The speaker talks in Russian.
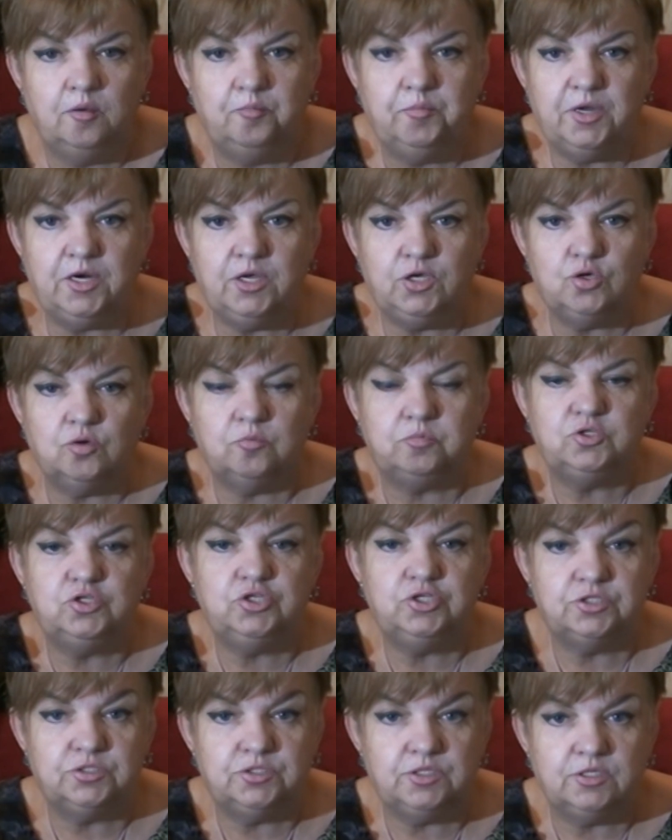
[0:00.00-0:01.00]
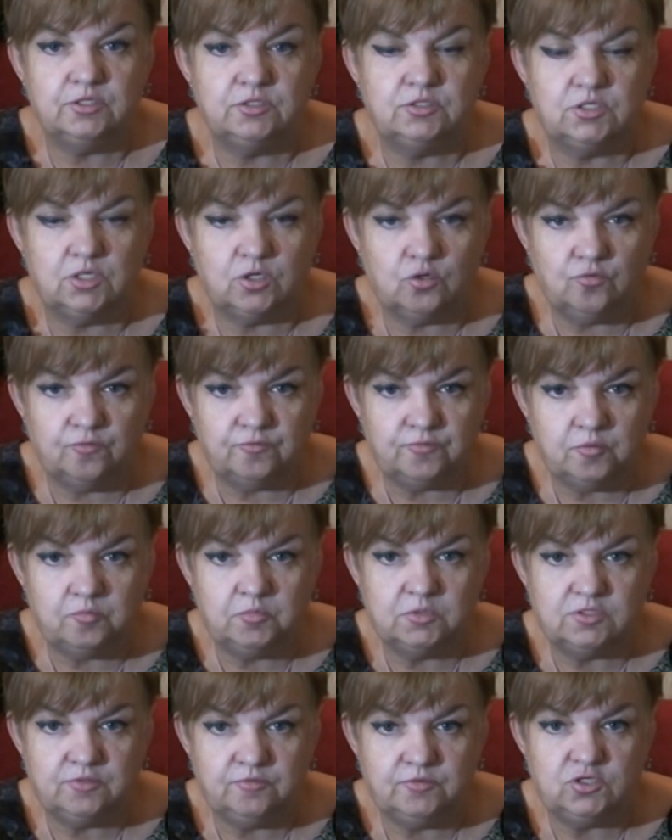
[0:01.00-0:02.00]
перейдем к чистке
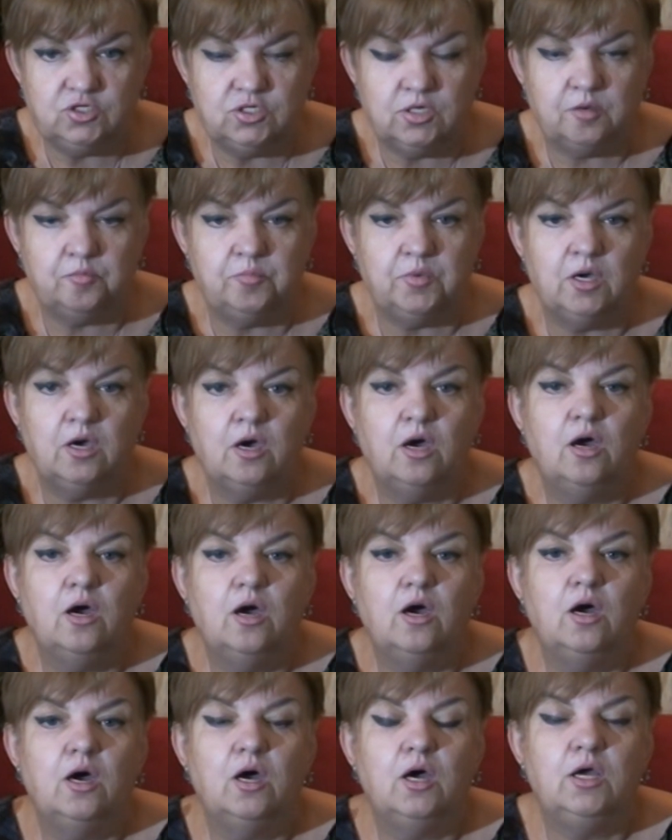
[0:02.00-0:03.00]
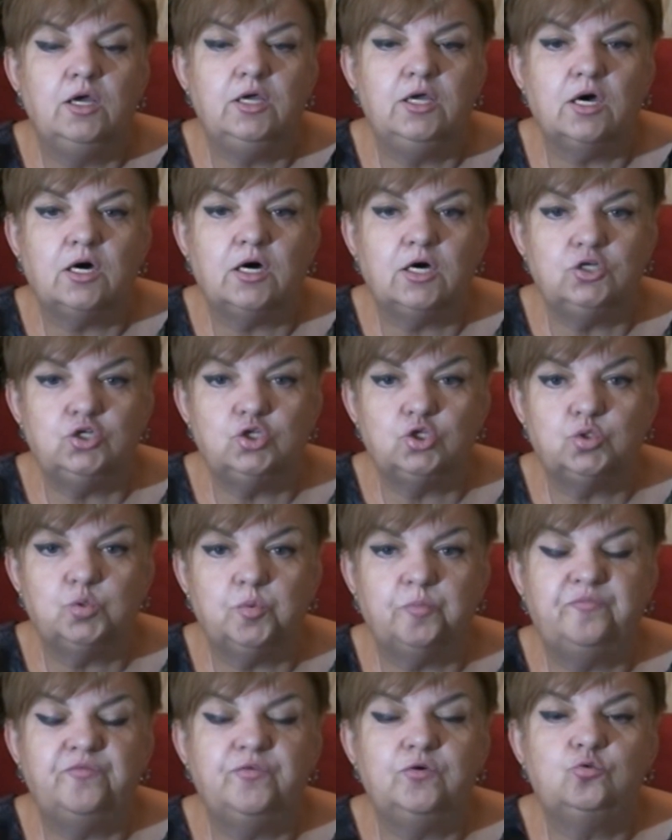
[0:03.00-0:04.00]
церковными свечами, я хочу,
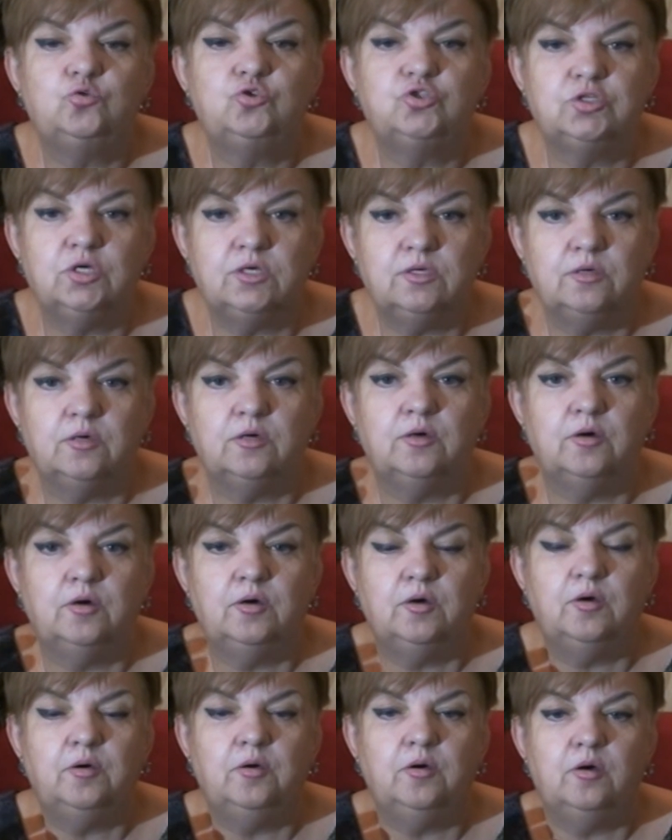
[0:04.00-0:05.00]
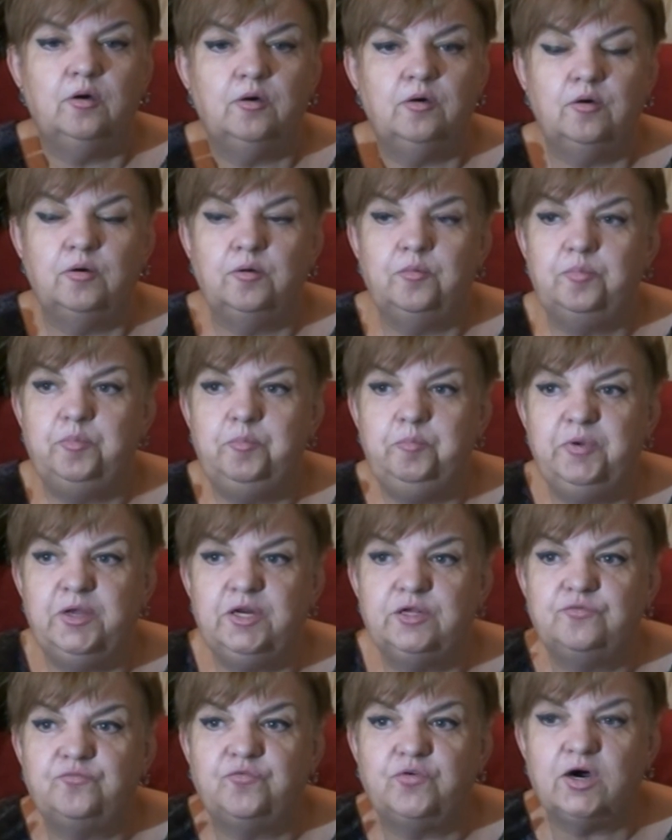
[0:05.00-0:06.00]
чтобы вы уже э, э,
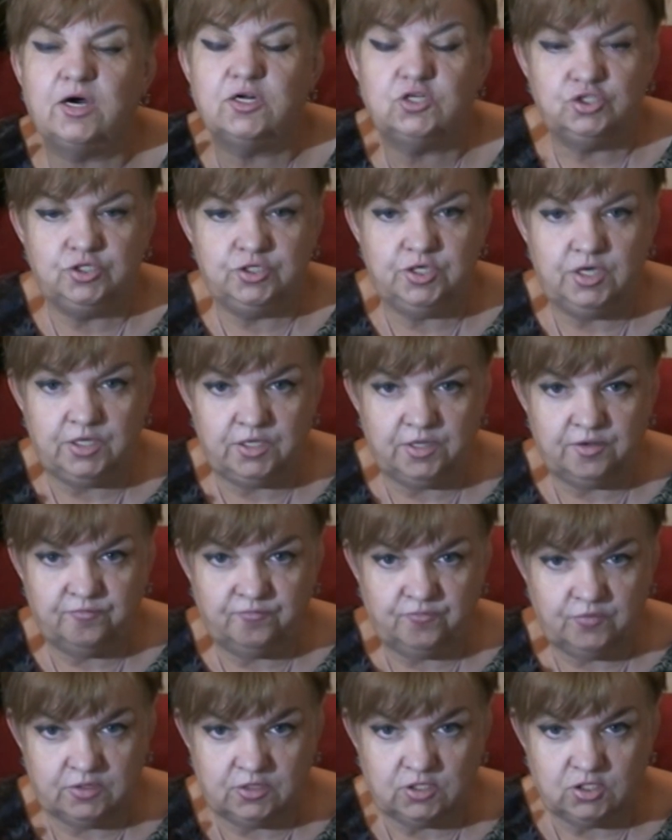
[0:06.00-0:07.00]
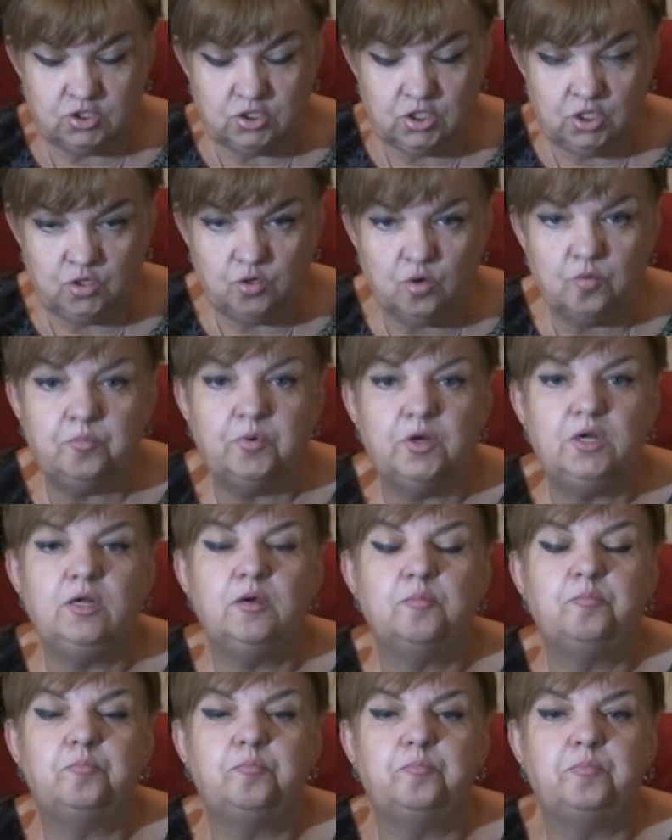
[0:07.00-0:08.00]
перед вхождением в это жилье
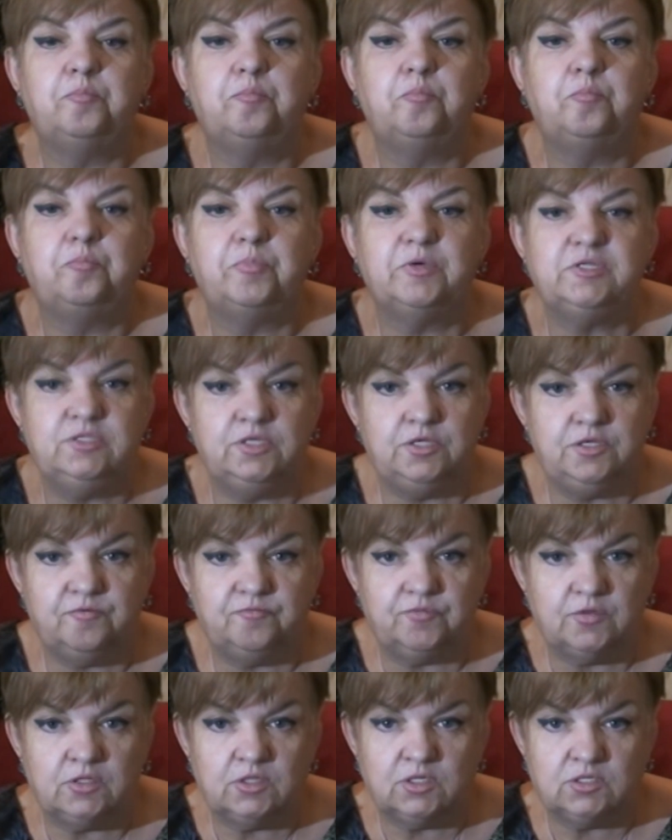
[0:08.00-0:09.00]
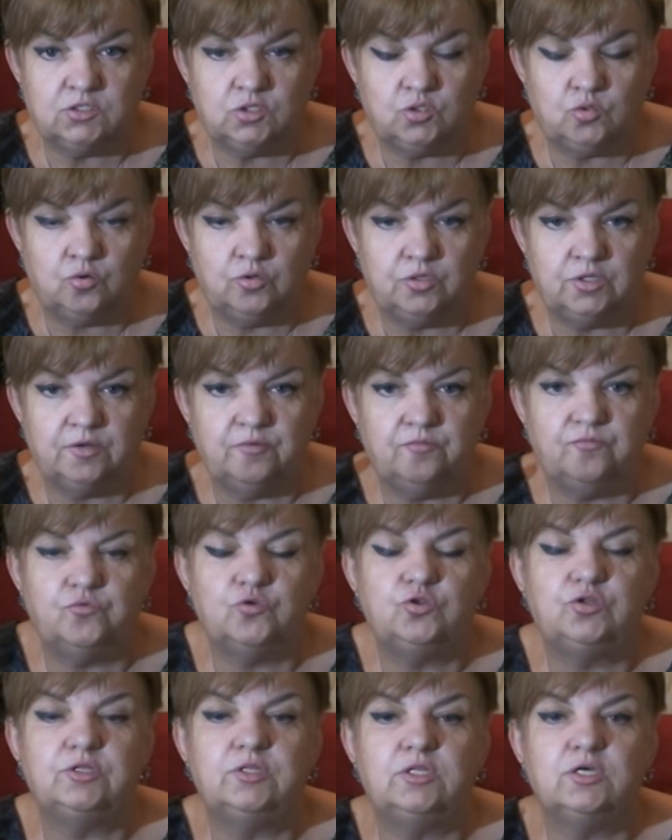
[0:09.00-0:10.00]
были позитивно настроены.
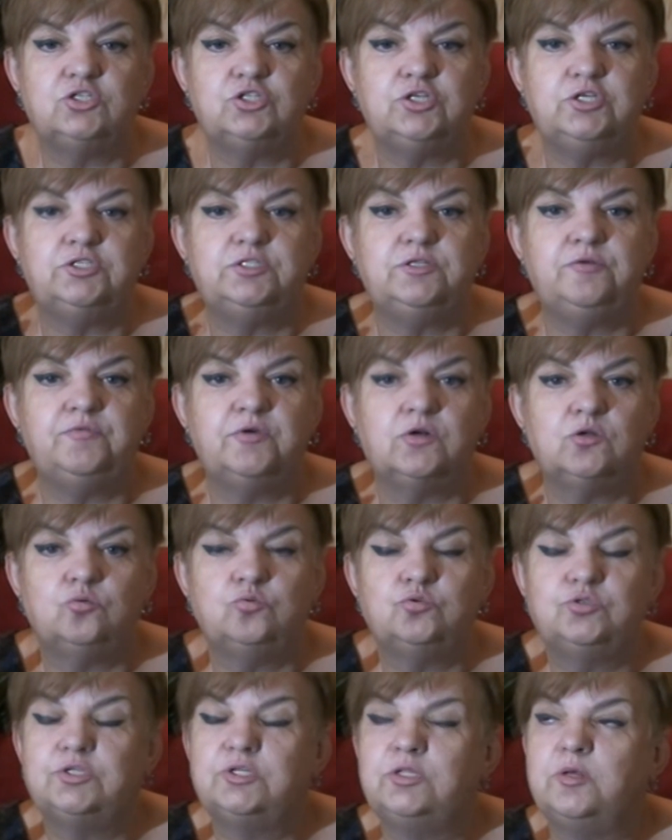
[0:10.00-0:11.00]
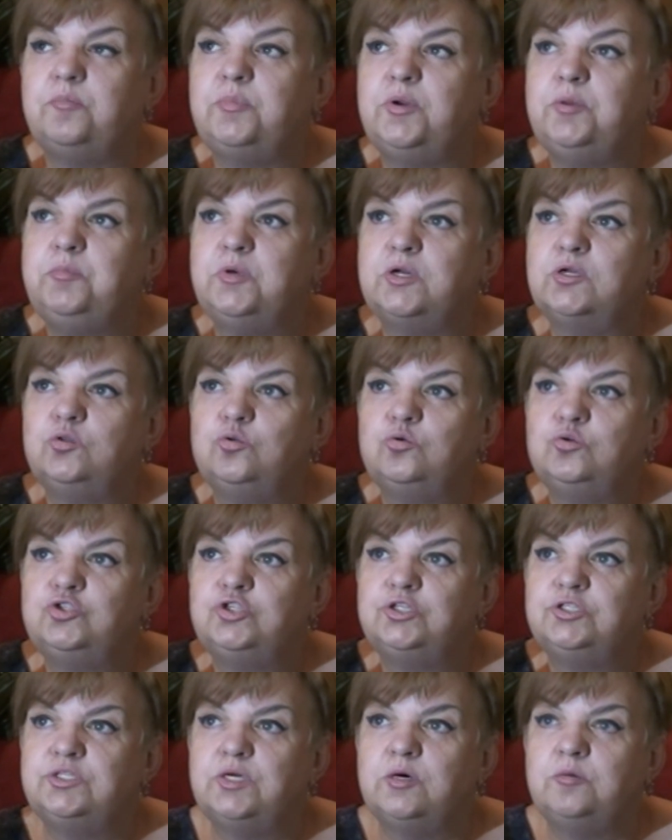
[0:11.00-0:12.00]
Вот даже если вернуться, например, к той
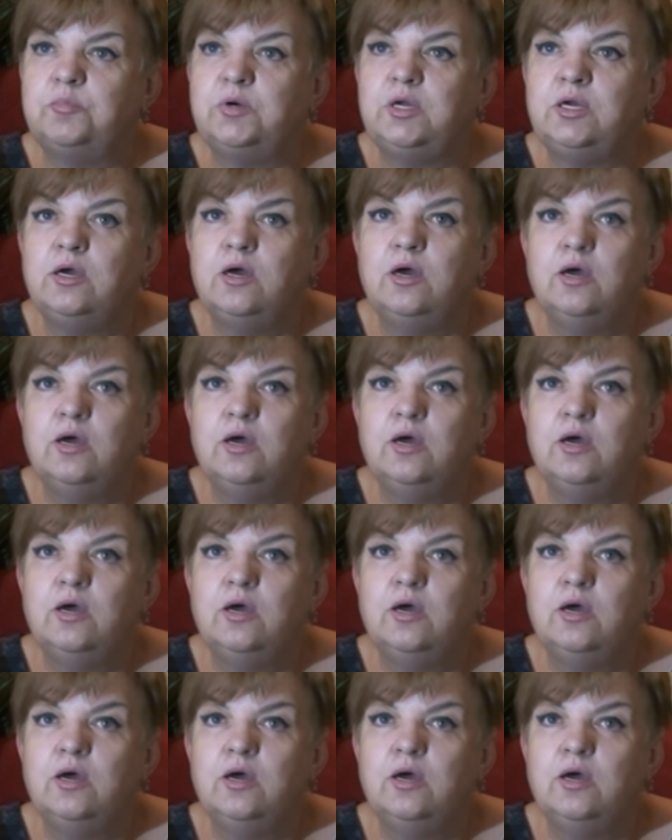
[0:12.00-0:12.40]
же самой